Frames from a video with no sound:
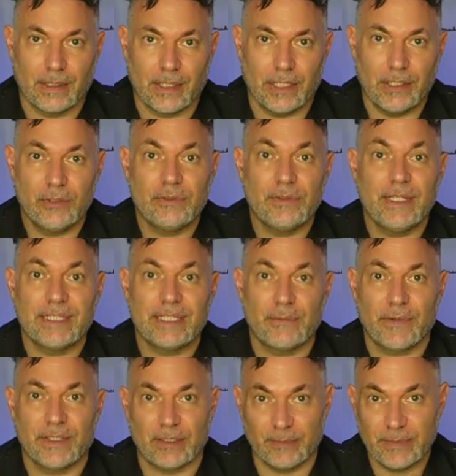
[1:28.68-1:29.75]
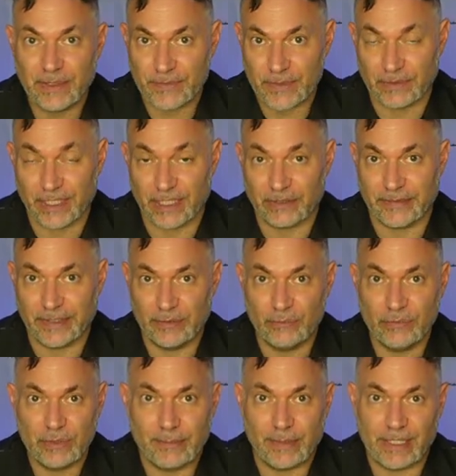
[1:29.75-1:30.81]
Une étude a été faite en
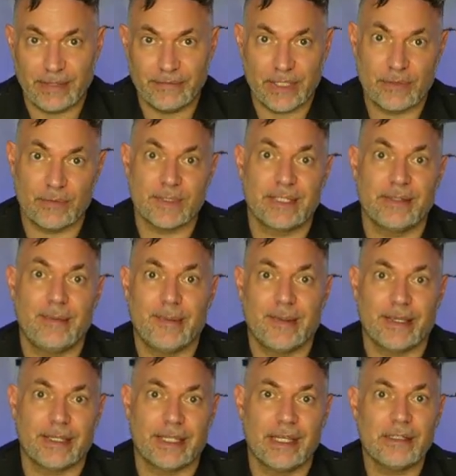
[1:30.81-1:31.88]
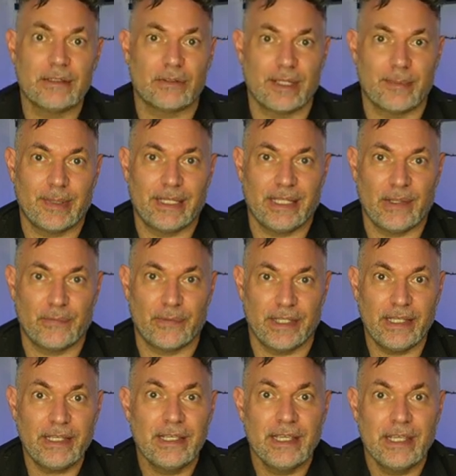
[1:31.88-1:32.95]
1992 par l'aviation civile américaine, qu'on appelle
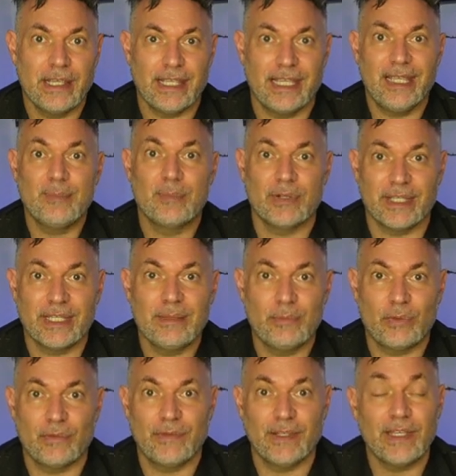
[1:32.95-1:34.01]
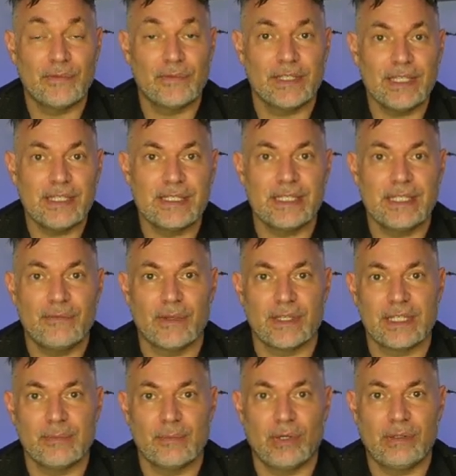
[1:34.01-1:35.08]
FAA, et Boeing pour vérifier si
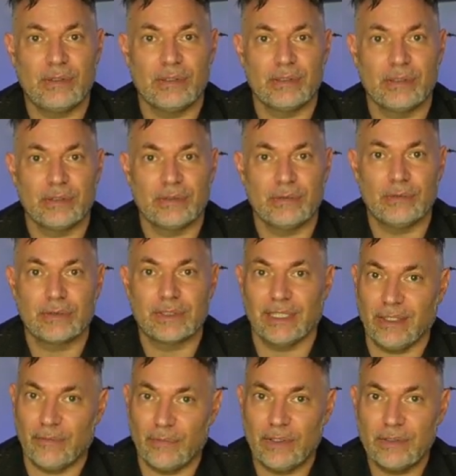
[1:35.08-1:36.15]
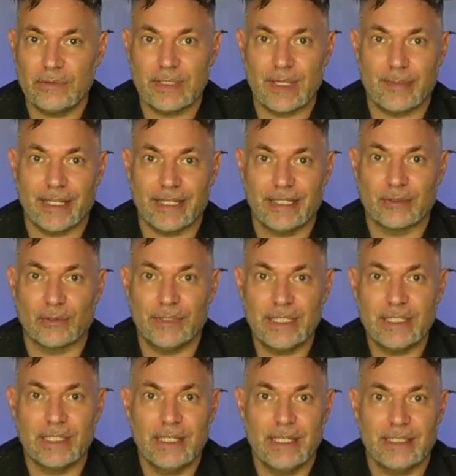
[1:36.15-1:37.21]
effectivement euh, nos téléphones, nos appareils
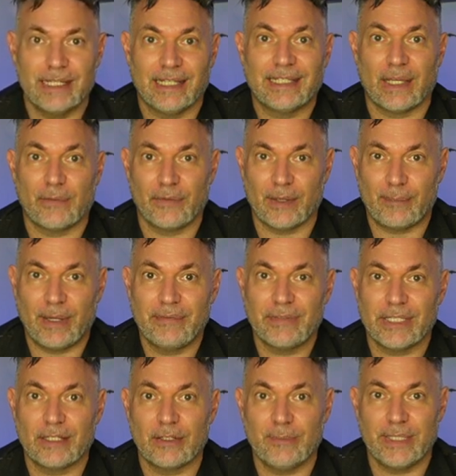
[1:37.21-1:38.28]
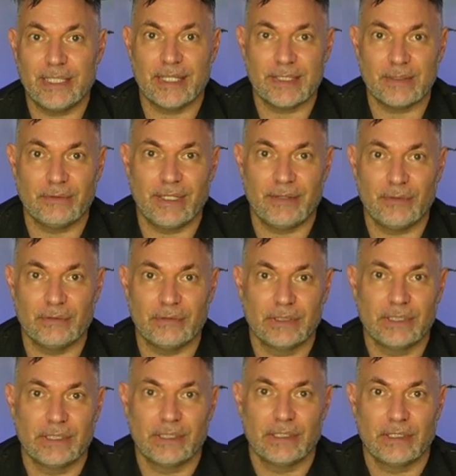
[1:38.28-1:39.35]
électroniques n'interfèrent pas avec les communications de l'avion.
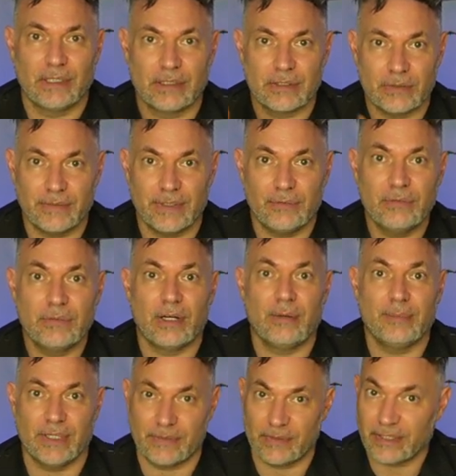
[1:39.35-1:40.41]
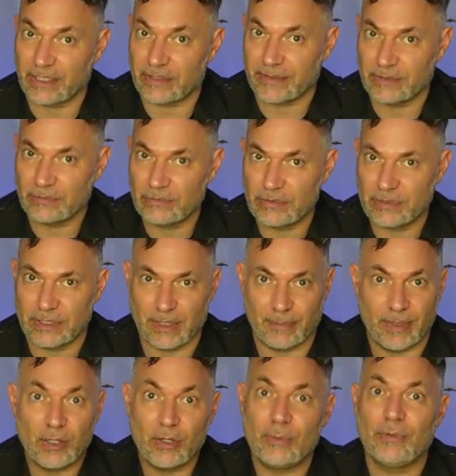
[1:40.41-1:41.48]
Souvenez-vous, en 1992, il n'y a
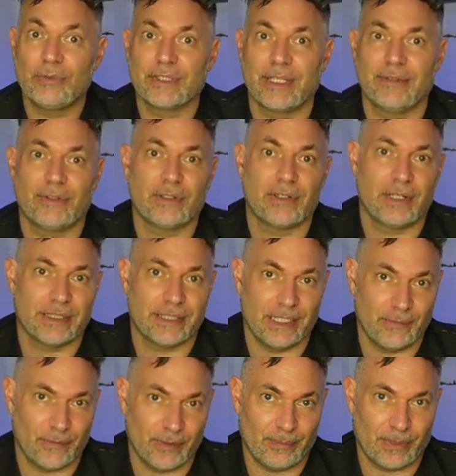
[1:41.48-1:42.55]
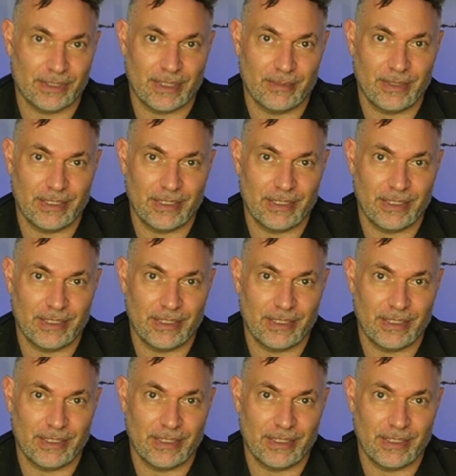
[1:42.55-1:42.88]
pas grand monde qui avait encore un téléphone portable